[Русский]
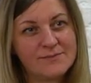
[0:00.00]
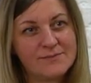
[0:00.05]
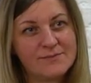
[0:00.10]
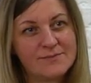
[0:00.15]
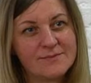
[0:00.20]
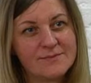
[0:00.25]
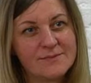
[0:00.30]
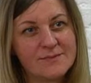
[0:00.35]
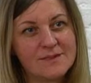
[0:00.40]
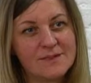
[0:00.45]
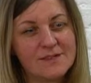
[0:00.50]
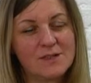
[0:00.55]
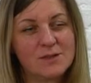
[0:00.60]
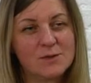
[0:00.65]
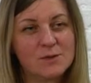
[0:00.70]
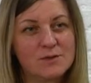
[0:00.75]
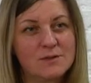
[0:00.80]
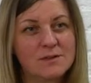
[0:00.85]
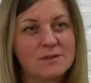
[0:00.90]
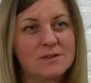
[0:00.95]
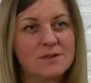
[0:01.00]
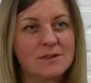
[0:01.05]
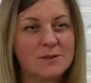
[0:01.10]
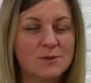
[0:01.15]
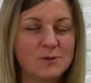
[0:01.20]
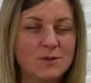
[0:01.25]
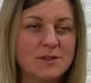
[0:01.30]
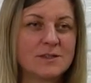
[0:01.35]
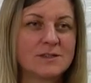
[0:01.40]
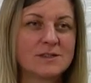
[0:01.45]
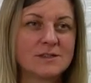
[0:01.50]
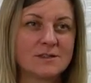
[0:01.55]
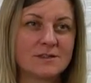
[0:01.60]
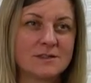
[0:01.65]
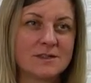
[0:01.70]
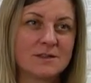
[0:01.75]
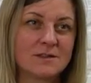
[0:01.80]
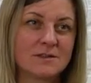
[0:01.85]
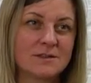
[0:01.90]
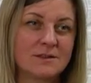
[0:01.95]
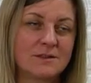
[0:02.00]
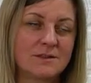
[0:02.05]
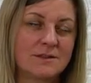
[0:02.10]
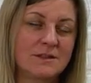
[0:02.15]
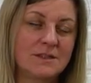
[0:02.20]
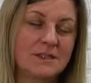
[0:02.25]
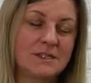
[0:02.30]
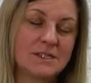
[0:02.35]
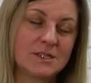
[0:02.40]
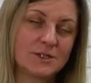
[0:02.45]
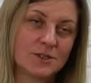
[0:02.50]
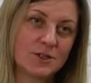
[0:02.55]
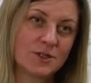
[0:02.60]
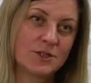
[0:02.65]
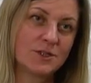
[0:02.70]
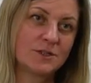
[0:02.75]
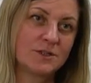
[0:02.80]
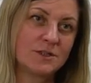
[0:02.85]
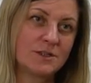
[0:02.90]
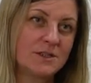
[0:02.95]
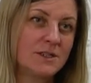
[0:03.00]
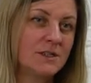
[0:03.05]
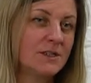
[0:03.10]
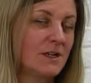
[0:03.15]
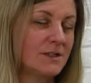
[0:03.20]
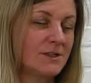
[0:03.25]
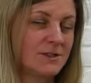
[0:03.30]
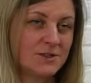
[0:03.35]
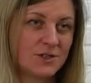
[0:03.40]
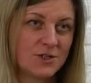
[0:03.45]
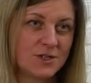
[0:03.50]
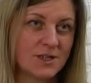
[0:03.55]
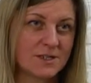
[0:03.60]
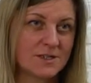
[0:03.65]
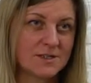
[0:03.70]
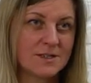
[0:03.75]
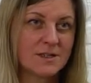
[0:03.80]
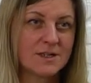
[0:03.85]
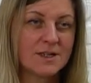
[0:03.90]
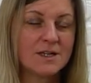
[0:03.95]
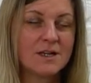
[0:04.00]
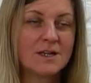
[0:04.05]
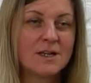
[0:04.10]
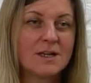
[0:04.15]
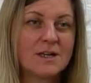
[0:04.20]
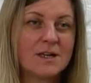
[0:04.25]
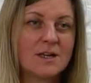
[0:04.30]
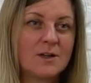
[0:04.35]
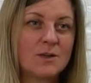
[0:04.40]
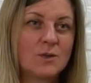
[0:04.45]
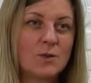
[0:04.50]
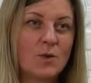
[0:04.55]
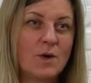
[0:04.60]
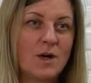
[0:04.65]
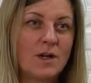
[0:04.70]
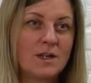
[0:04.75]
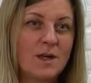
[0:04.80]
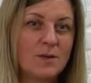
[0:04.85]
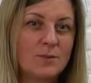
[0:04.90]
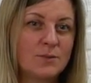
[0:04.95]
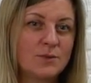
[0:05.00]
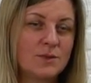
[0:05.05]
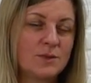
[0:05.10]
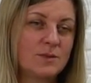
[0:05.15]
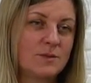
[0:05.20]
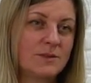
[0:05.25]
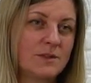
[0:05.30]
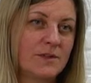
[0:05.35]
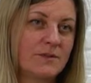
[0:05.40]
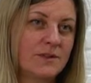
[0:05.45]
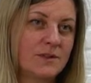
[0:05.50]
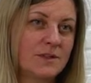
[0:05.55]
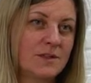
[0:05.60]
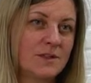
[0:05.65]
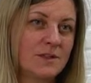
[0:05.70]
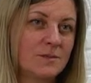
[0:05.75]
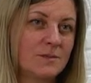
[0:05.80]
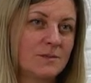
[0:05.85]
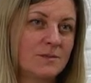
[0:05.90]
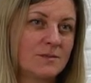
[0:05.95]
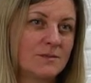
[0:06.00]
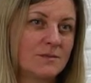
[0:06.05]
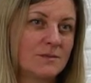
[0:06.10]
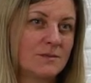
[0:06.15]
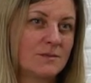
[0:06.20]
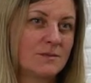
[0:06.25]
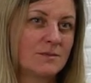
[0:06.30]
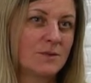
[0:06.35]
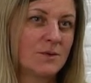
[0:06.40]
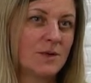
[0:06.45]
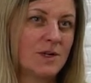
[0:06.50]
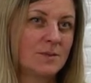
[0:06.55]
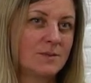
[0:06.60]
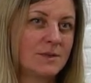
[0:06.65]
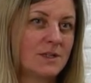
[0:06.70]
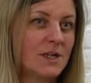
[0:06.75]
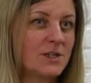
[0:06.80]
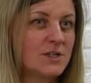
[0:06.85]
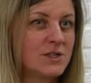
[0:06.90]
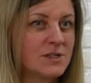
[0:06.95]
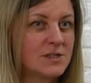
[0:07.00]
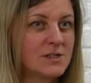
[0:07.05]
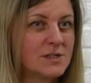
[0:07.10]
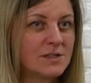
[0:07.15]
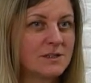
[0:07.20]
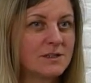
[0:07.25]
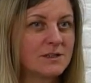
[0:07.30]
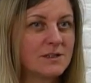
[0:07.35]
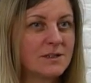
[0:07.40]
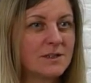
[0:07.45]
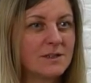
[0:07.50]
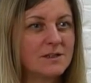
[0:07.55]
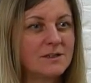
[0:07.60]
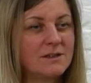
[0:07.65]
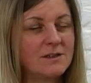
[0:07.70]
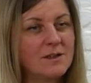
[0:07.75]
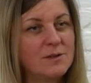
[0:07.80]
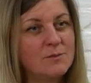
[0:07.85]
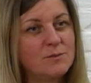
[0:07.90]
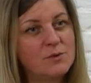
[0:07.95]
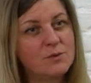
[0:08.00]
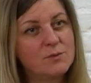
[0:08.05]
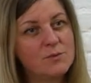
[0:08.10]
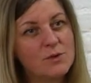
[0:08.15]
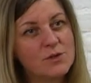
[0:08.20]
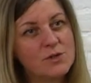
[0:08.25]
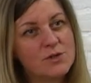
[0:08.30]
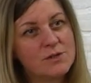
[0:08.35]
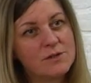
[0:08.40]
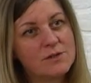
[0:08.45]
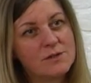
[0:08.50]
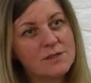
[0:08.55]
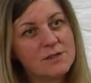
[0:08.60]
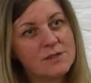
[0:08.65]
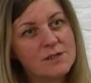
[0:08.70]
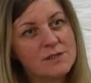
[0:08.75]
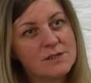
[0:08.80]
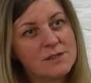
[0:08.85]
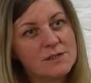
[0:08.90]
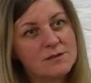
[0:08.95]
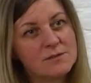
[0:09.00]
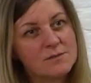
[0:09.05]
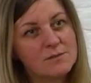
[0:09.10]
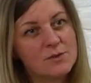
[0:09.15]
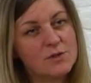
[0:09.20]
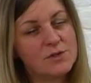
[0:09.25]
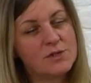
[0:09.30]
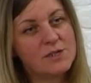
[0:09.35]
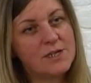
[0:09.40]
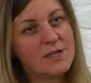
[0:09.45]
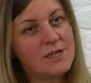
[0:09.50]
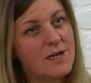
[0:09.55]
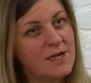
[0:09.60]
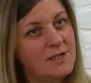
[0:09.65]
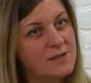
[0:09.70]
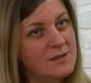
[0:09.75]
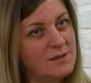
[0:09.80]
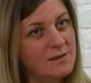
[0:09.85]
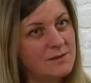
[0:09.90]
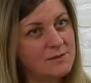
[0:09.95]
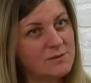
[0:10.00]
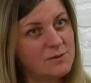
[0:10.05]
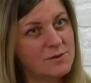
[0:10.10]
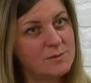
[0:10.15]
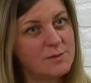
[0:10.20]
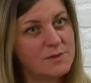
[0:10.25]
не, э, для глухих и, и слышащих детей, как и сейчас но она будет, наверное, более многочисленная или будет больше интересных, больше занятий. То есть